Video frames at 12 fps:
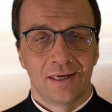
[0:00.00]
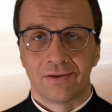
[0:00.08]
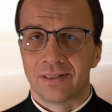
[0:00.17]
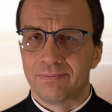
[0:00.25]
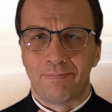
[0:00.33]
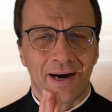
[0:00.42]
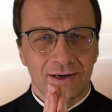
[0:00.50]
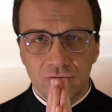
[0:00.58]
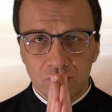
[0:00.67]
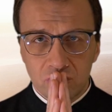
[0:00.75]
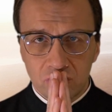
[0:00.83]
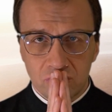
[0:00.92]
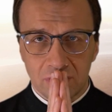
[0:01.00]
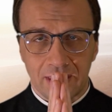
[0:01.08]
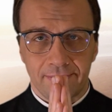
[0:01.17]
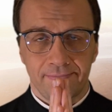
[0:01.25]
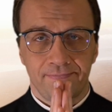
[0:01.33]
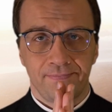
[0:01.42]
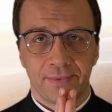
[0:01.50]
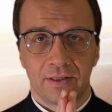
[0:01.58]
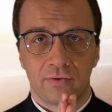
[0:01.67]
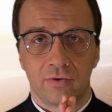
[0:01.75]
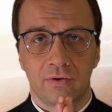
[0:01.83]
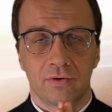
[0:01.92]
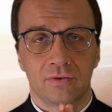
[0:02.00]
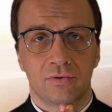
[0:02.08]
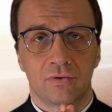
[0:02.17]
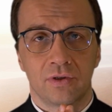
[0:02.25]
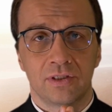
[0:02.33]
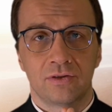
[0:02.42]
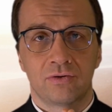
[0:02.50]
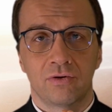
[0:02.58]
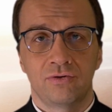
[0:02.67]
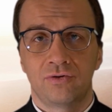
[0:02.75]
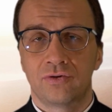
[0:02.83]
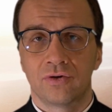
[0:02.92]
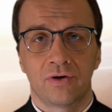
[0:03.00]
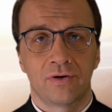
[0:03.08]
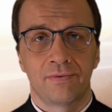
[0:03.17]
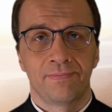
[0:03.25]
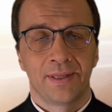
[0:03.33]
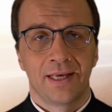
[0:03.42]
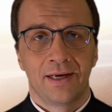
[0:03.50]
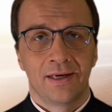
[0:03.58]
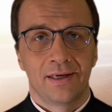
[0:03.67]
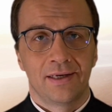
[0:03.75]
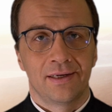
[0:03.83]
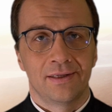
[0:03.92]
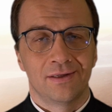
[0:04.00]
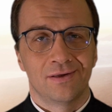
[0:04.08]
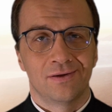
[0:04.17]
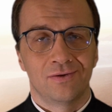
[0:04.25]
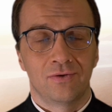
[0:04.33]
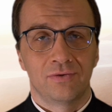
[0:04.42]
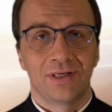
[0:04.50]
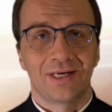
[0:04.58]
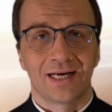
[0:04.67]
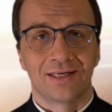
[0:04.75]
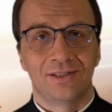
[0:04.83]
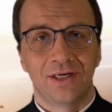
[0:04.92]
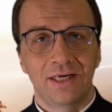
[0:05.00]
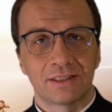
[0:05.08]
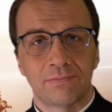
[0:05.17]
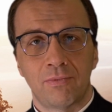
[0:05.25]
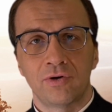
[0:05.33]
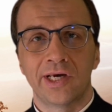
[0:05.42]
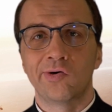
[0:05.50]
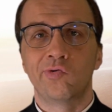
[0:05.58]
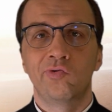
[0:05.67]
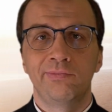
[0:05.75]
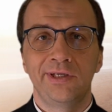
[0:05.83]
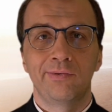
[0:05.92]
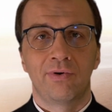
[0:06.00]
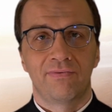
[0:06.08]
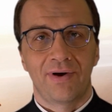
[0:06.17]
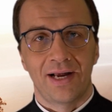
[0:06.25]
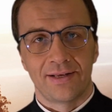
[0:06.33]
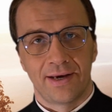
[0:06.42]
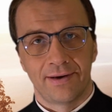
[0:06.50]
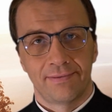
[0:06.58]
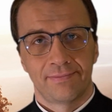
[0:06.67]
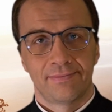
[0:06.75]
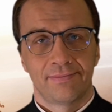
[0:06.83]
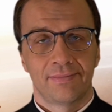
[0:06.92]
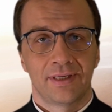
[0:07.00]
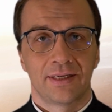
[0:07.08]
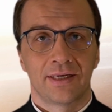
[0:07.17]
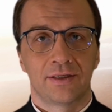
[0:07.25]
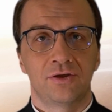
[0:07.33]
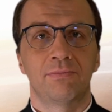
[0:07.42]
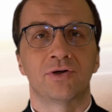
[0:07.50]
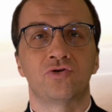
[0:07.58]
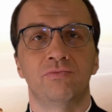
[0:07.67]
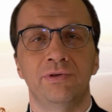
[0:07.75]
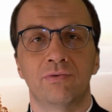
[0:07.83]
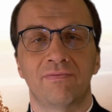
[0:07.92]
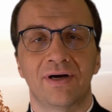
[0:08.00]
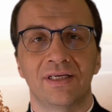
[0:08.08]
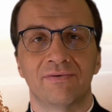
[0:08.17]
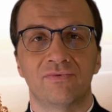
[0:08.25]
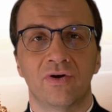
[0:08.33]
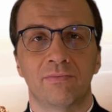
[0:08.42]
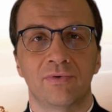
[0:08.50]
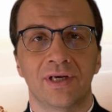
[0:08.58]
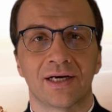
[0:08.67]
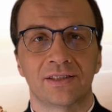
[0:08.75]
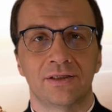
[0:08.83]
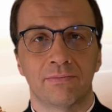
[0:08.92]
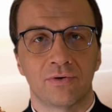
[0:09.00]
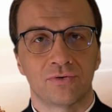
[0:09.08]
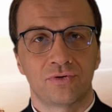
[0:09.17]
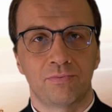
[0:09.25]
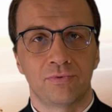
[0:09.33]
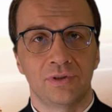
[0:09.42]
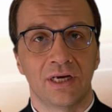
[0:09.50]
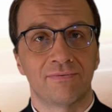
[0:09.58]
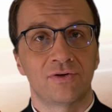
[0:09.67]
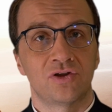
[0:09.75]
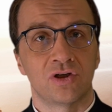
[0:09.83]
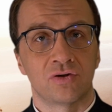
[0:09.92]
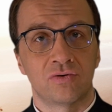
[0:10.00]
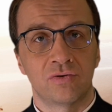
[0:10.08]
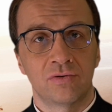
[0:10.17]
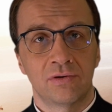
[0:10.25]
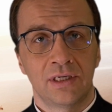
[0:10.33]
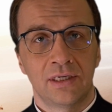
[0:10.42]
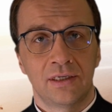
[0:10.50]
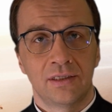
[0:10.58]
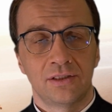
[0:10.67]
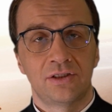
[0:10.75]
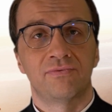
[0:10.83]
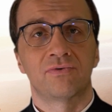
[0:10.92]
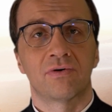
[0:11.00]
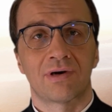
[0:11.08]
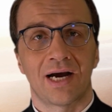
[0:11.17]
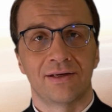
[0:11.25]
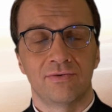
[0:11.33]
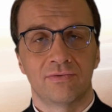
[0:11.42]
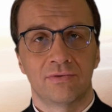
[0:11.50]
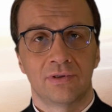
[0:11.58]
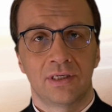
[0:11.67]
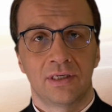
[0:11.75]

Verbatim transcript: To jest bardzo trudne. To, to jest coś, co e, dotyka, gdzie jest moje umiłowanie. Gdzie masz umiłowanie w domu, jak się mąż spóźnia? W krzyku czy w kochaniu?